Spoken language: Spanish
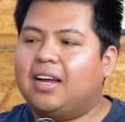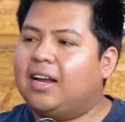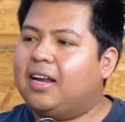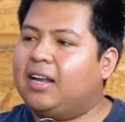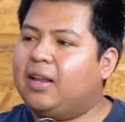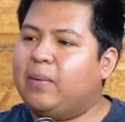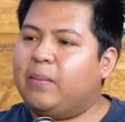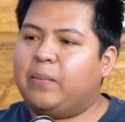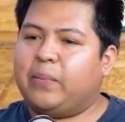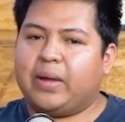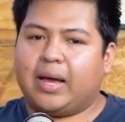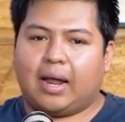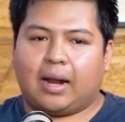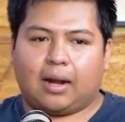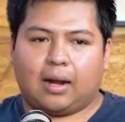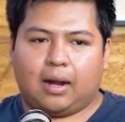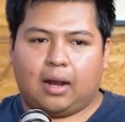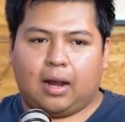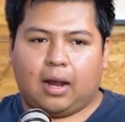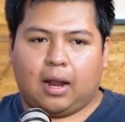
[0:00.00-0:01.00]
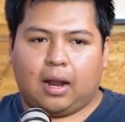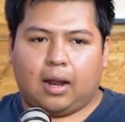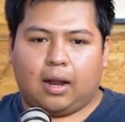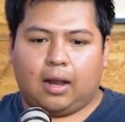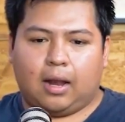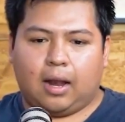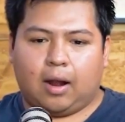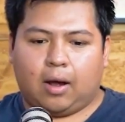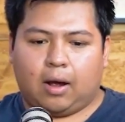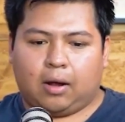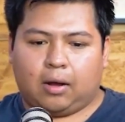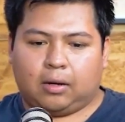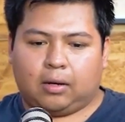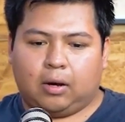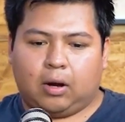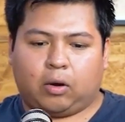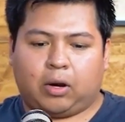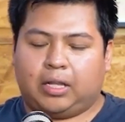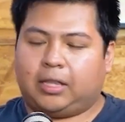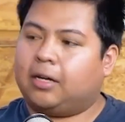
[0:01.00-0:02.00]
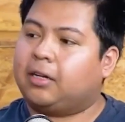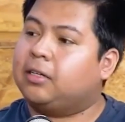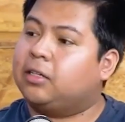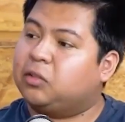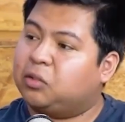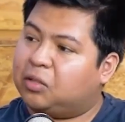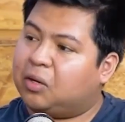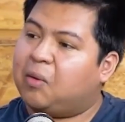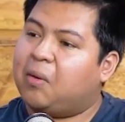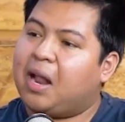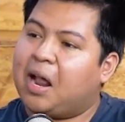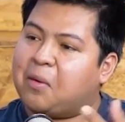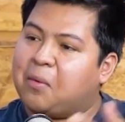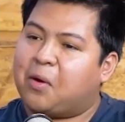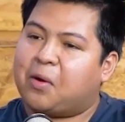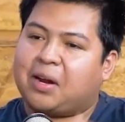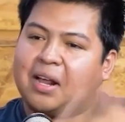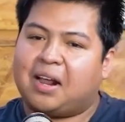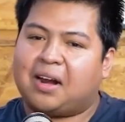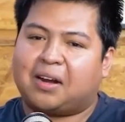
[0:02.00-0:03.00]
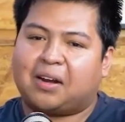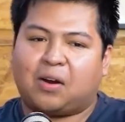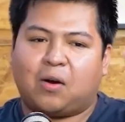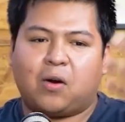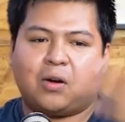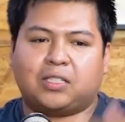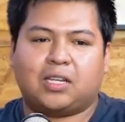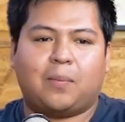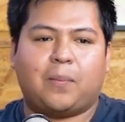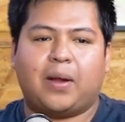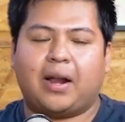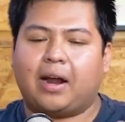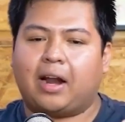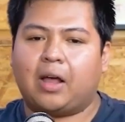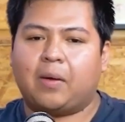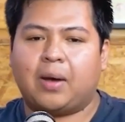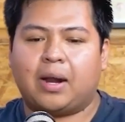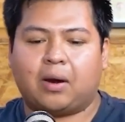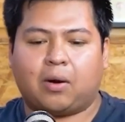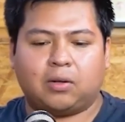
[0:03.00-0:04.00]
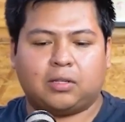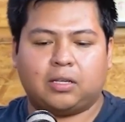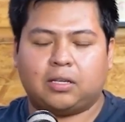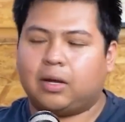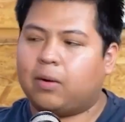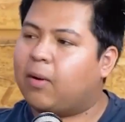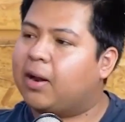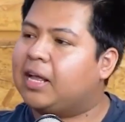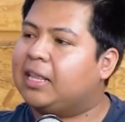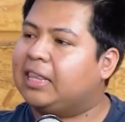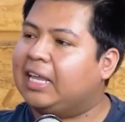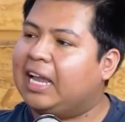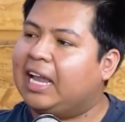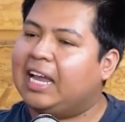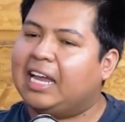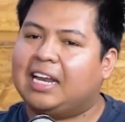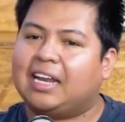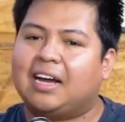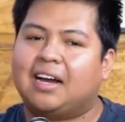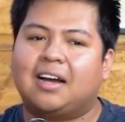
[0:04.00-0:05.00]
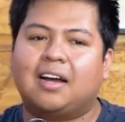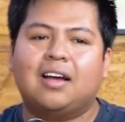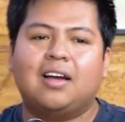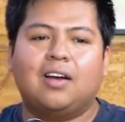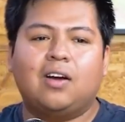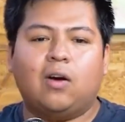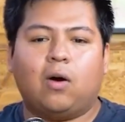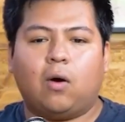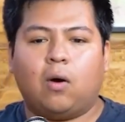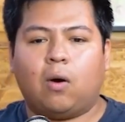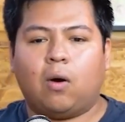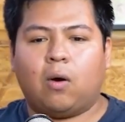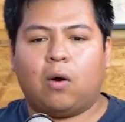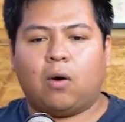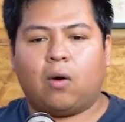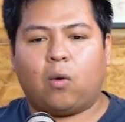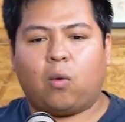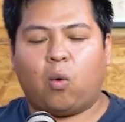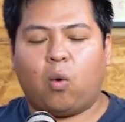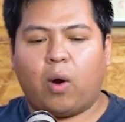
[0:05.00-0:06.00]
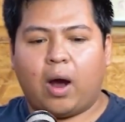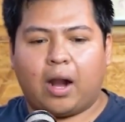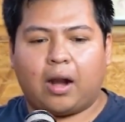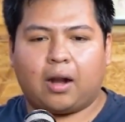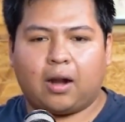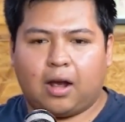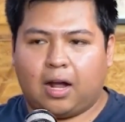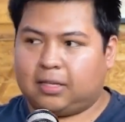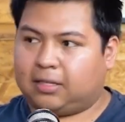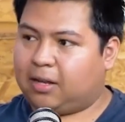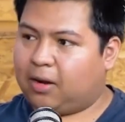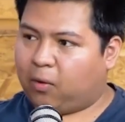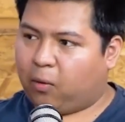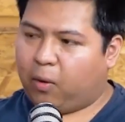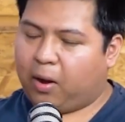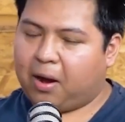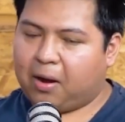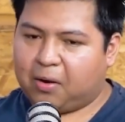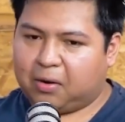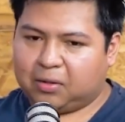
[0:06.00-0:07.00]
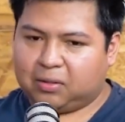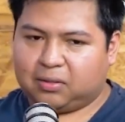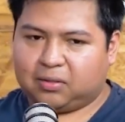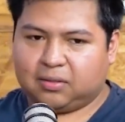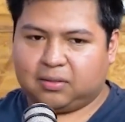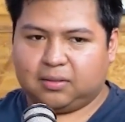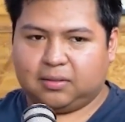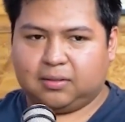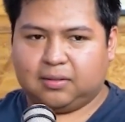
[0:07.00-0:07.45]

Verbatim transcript: limpiar lo, que tengas en tu celular, borrar cosas para grabar cosas en cuarentena, o jugar, hacer juegos,